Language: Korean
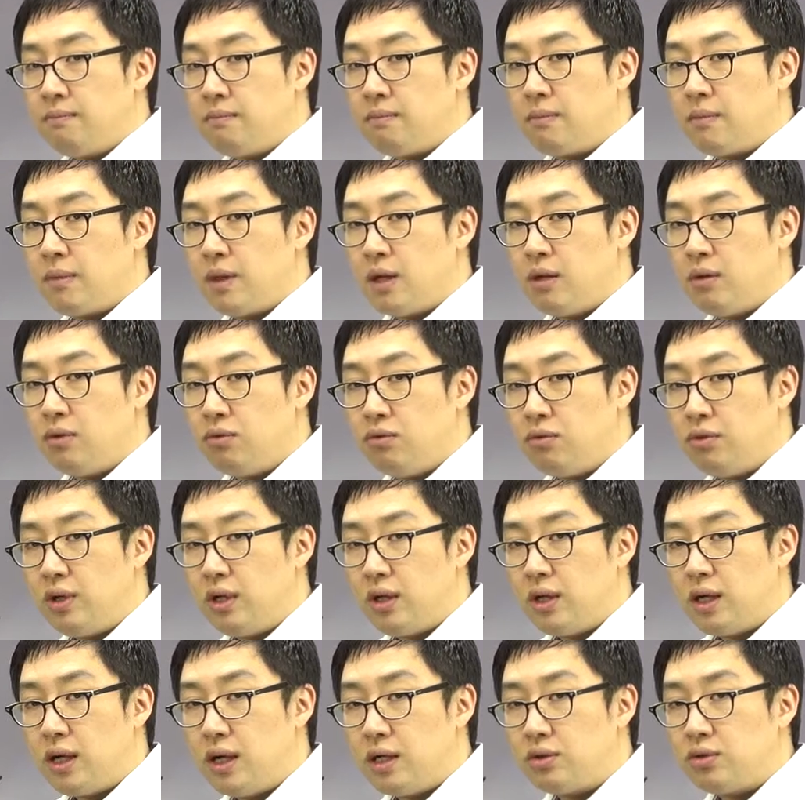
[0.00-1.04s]
음,
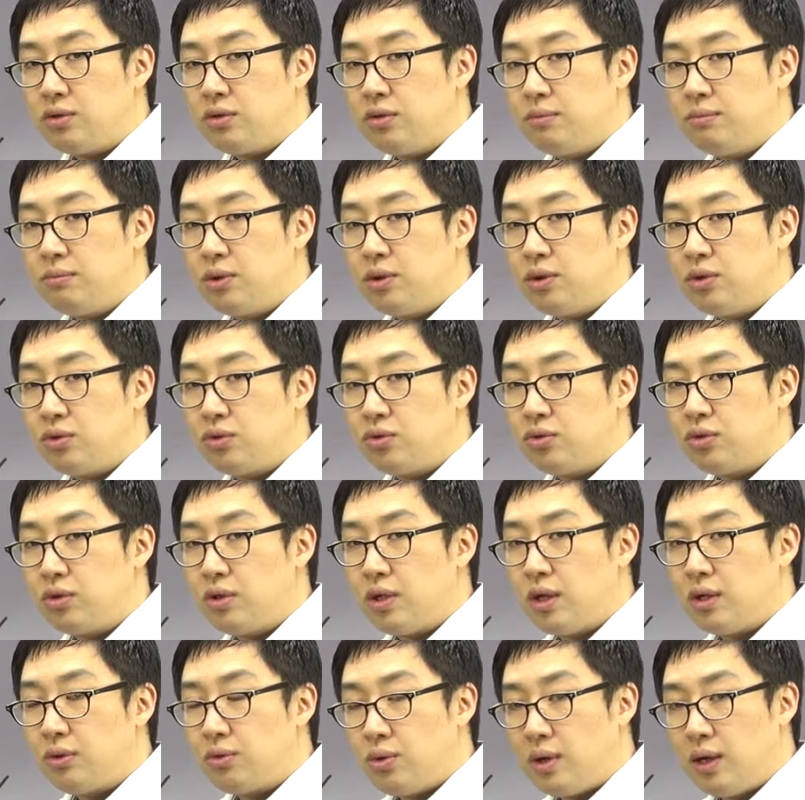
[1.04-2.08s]
우리가 춤을
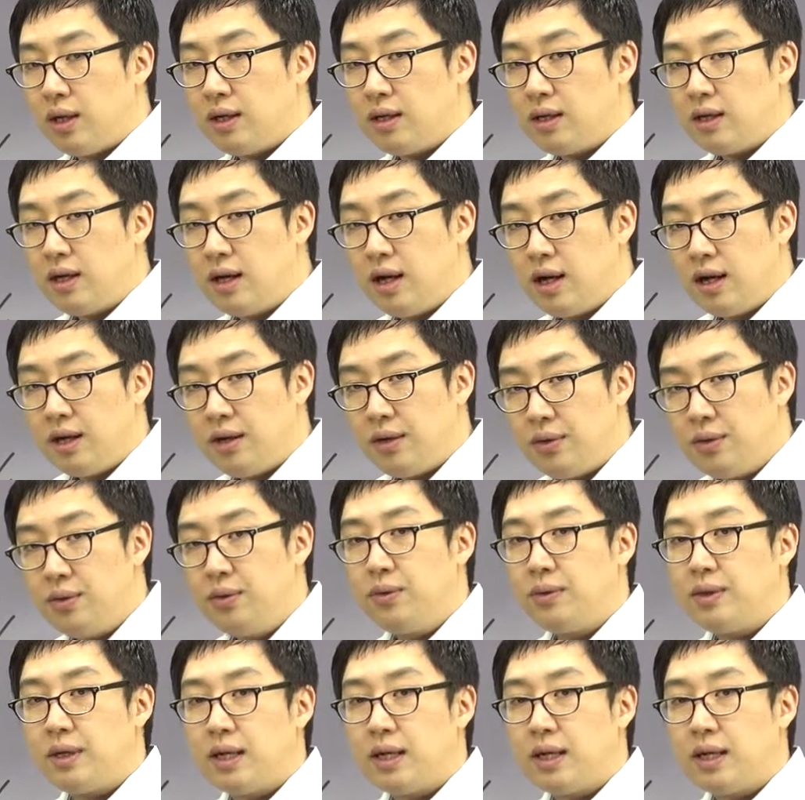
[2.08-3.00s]
추게 될까요?